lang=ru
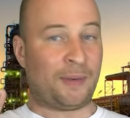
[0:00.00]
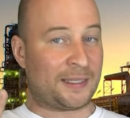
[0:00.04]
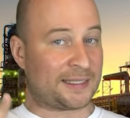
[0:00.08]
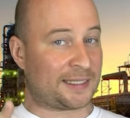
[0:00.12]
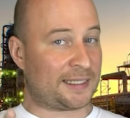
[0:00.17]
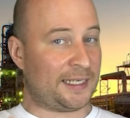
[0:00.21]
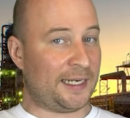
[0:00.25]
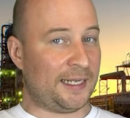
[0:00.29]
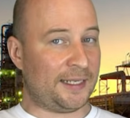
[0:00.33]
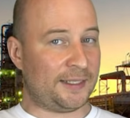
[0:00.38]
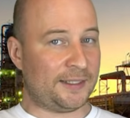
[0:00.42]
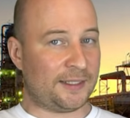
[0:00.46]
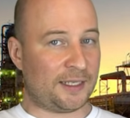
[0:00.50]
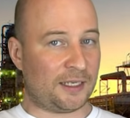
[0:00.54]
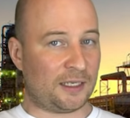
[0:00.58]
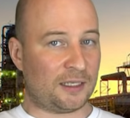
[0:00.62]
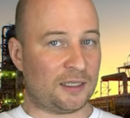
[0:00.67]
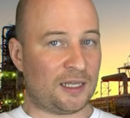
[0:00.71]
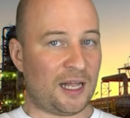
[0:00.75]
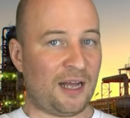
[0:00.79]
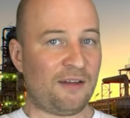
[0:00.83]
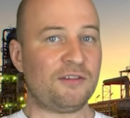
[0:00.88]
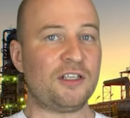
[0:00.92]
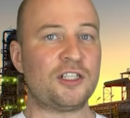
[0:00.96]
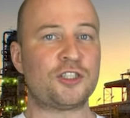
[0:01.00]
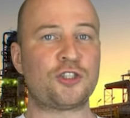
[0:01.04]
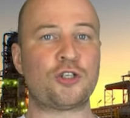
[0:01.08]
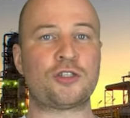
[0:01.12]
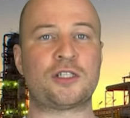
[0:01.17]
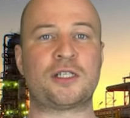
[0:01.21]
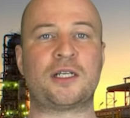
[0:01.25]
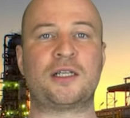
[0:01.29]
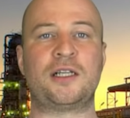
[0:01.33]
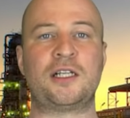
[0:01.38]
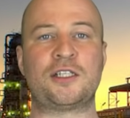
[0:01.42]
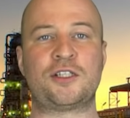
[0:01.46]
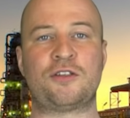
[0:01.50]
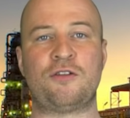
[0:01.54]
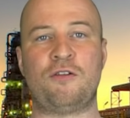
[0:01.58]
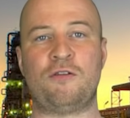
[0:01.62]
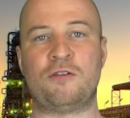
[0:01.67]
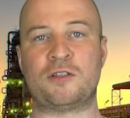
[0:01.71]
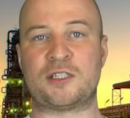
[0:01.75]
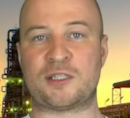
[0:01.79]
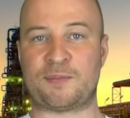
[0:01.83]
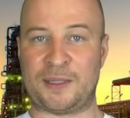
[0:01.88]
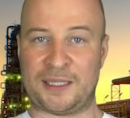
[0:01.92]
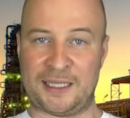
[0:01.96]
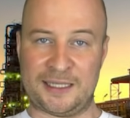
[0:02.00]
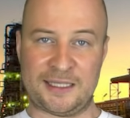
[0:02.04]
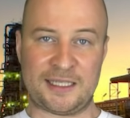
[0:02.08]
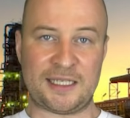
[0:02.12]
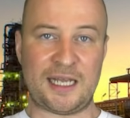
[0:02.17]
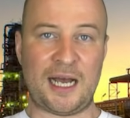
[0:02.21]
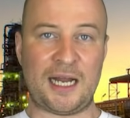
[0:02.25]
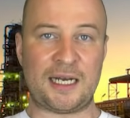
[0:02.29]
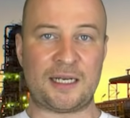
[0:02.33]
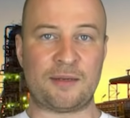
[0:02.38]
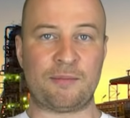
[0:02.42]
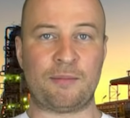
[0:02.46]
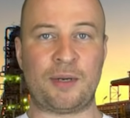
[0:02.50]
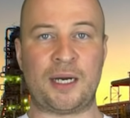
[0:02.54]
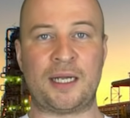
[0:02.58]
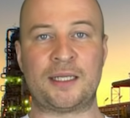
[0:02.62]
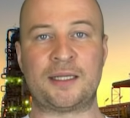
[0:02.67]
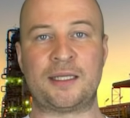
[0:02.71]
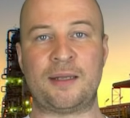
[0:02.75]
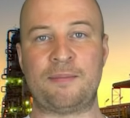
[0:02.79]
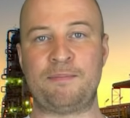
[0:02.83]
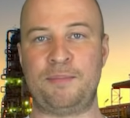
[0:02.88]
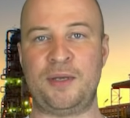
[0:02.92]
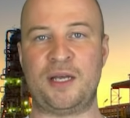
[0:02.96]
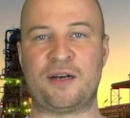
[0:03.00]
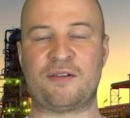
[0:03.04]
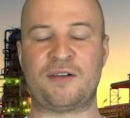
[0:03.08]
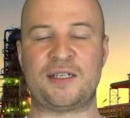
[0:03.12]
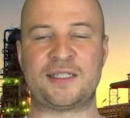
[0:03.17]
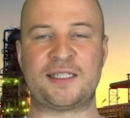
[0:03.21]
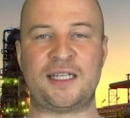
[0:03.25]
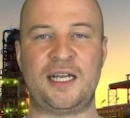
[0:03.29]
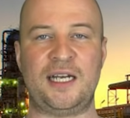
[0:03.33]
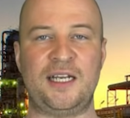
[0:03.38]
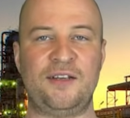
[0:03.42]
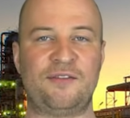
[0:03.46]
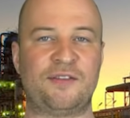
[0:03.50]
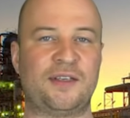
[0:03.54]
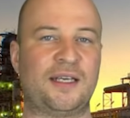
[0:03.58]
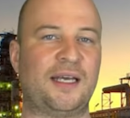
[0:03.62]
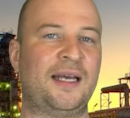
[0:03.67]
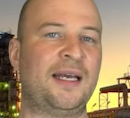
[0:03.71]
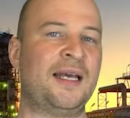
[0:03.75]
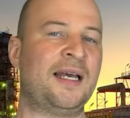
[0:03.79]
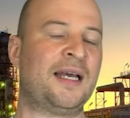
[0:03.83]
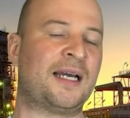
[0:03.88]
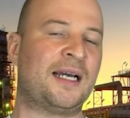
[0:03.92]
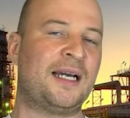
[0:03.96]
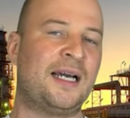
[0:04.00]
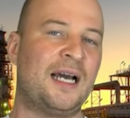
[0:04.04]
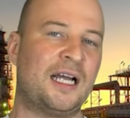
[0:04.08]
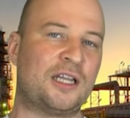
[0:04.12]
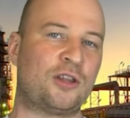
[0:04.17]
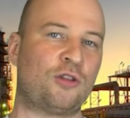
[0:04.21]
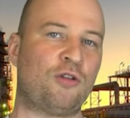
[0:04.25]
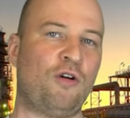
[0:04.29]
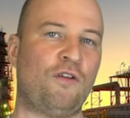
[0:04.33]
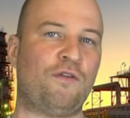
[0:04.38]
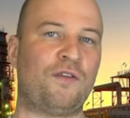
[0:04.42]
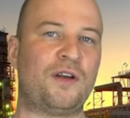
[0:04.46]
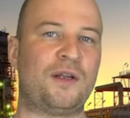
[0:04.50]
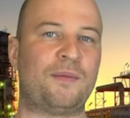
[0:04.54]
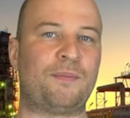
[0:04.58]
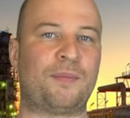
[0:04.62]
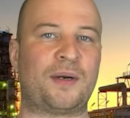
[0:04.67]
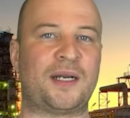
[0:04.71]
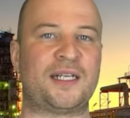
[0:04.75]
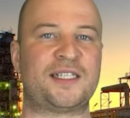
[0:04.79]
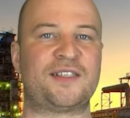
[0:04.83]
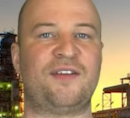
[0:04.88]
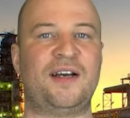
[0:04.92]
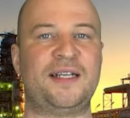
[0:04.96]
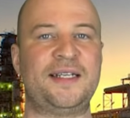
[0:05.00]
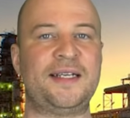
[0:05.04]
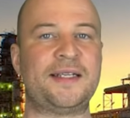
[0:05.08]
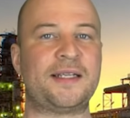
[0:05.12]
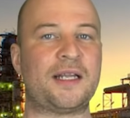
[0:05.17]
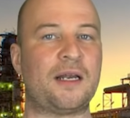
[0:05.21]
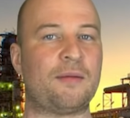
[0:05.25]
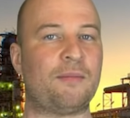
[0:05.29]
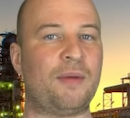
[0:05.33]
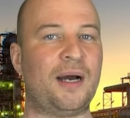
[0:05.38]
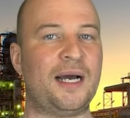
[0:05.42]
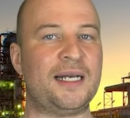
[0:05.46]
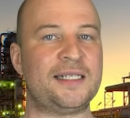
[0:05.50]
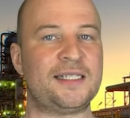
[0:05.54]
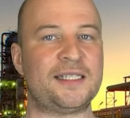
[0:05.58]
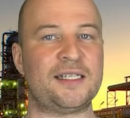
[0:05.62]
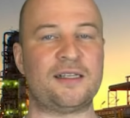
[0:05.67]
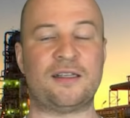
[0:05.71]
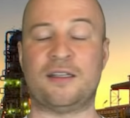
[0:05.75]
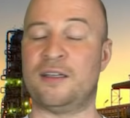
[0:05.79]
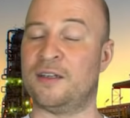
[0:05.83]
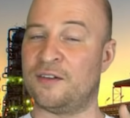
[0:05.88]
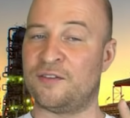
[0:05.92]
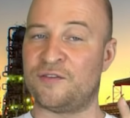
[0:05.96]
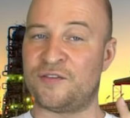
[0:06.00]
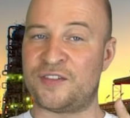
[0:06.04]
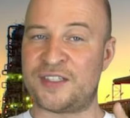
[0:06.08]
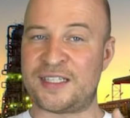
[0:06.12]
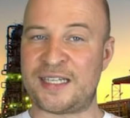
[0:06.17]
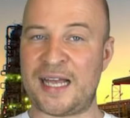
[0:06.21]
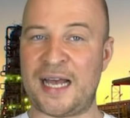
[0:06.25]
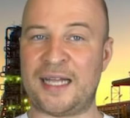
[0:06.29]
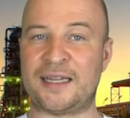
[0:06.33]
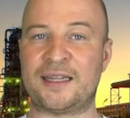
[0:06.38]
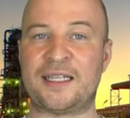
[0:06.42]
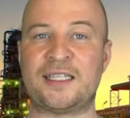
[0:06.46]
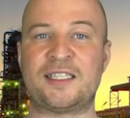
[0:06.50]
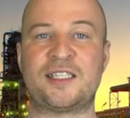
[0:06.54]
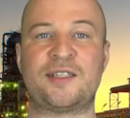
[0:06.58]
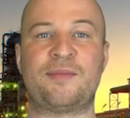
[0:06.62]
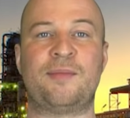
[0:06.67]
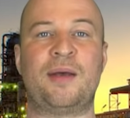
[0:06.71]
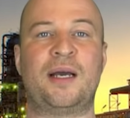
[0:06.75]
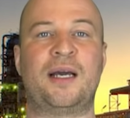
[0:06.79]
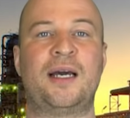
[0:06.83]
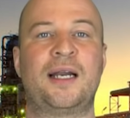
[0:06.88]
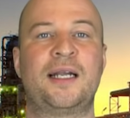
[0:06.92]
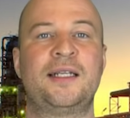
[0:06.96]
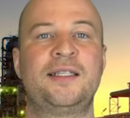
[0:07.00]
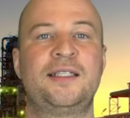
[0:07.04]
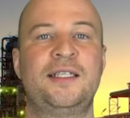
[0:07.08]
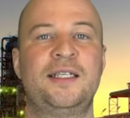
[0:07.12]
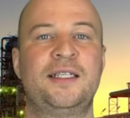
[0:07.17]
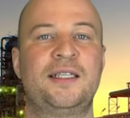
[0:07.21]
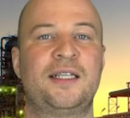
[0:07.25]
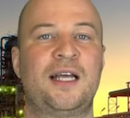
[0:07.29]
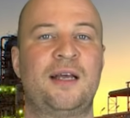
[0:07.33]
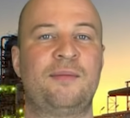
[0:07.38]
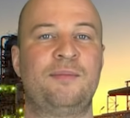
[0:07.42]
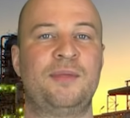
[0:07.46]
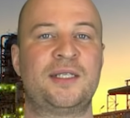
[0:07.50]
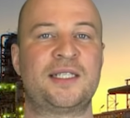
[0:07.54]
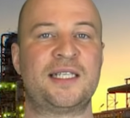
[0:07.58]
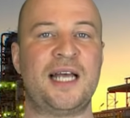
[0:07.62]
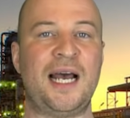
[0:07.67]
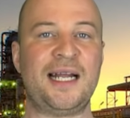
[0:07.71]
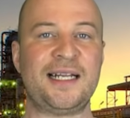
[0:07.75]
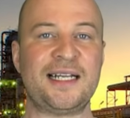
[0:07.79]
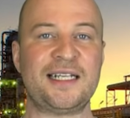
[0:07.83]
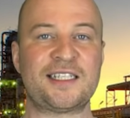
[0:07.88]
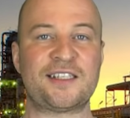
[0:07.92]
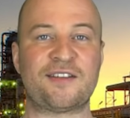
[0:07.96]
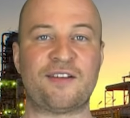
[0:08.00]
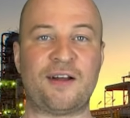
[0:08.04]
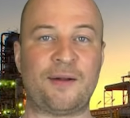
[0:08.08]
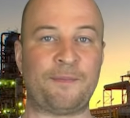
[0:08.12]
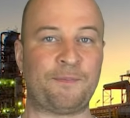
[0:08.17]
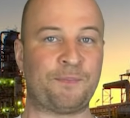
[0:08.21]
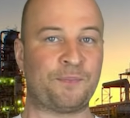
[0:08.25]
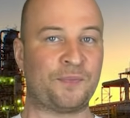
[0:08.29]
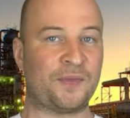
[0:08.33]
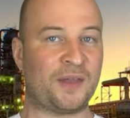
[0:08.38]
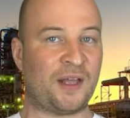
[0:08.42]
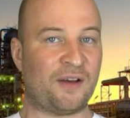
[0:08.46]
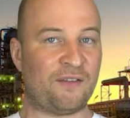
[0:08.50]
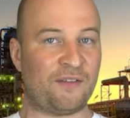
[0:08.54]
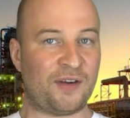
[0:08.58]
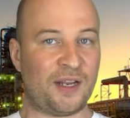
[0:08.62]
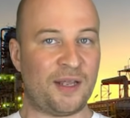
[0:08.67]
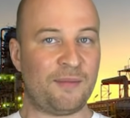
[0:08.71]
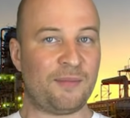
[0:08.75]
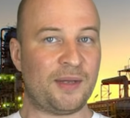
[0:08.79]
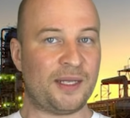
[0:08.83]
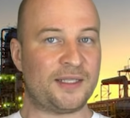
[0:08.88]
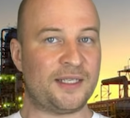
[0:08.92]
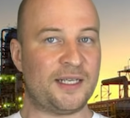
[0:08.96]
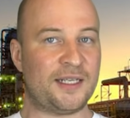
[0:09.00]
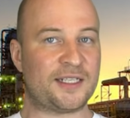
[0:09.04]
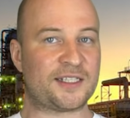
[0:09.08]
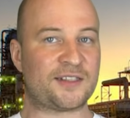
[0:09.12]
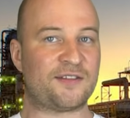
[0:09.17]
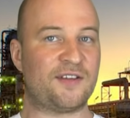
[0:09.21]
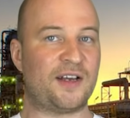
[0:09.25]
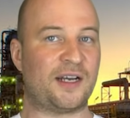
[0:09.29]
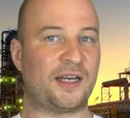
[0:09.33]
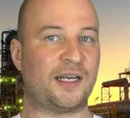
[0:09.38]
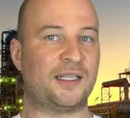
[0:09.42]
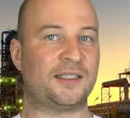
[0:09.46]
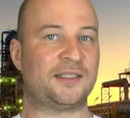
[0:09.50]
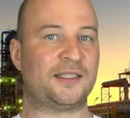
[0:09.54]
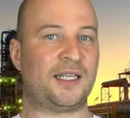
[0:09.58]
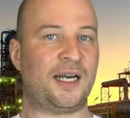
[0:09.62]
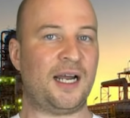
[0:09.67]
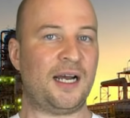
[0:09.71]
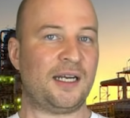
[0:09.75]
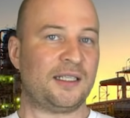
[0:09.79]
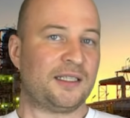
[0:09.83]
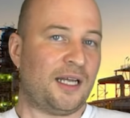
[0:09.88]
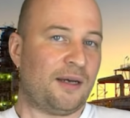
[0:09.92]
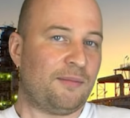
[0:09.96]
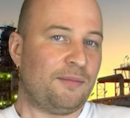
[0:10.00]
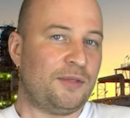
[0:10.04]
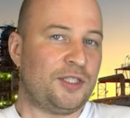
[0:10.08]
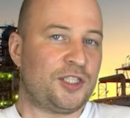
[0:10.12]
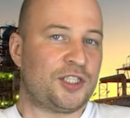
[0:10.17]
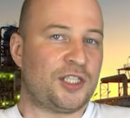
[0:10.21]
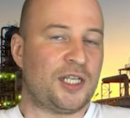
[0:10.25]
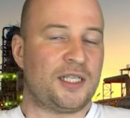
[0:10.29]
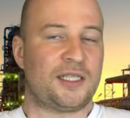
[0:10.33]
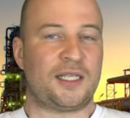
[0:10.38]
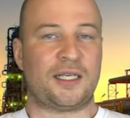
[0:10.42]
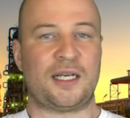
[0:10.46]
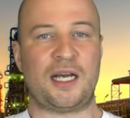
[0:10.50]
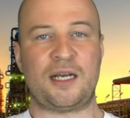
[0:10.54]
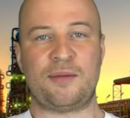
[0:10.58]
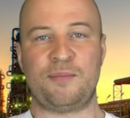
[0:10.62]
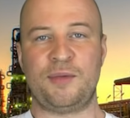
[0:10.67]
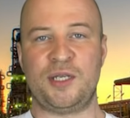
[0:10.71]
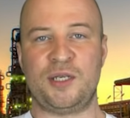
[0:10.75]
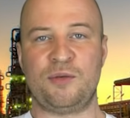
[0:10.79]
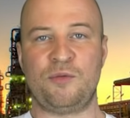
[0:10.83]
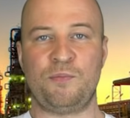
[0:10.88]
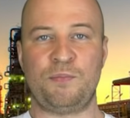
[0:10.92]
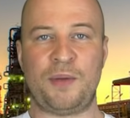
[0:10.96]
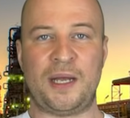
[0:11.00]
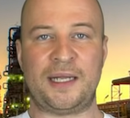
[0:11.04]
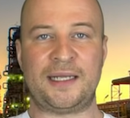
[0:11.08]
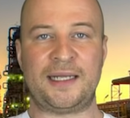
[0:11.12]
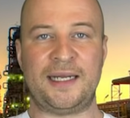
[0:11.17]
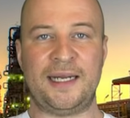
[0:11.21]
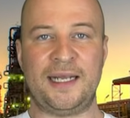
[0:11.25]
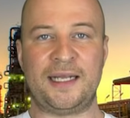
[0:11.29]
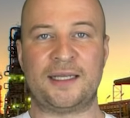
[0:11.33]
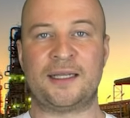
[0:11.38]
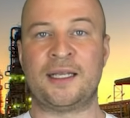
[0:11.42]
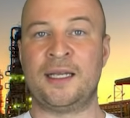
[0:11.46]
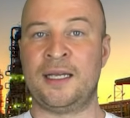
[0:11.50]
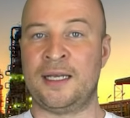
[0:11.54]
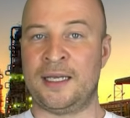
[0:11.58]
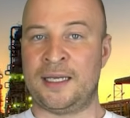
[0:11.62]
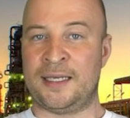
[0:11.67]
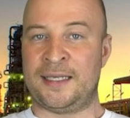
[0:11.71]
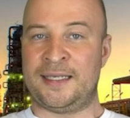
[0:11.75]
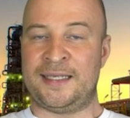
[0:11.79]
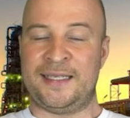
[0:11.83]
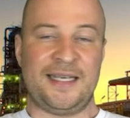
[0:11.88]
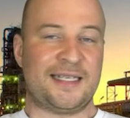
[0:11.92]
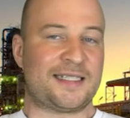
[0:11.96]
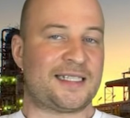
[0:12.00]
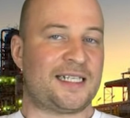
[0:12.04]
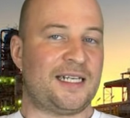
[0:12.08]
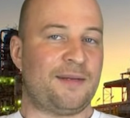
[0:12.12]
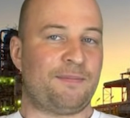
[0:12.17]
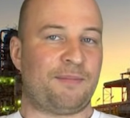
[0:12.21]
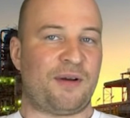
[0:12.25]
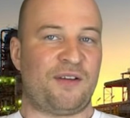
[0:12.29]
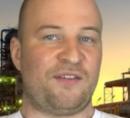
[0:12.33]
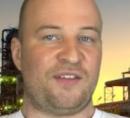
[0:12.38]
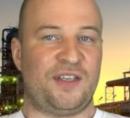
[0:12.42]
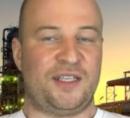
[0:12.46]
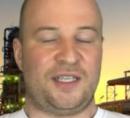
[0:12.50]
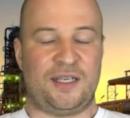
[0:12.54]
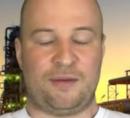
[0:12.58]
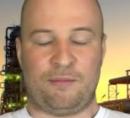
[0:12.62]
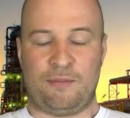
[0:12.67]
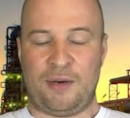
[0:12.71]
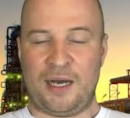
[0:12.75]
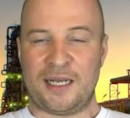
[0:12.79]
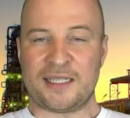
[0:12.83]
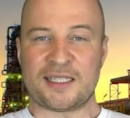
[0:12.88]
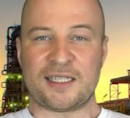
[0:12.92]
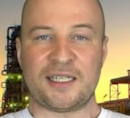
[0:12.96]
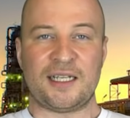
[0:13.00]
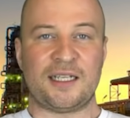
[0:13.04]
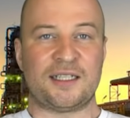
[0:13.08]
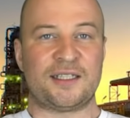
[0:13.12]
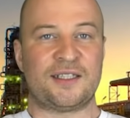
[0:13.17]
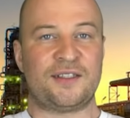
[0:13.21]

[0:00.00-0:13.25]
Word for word: Последнее и главное, что согласовывают с потенциальным брендом первой заливки, готов ли производитель масел взять на себя гарантийные обязательства на время действия контракта, обычно это как минимум 5 лет, если по вине масла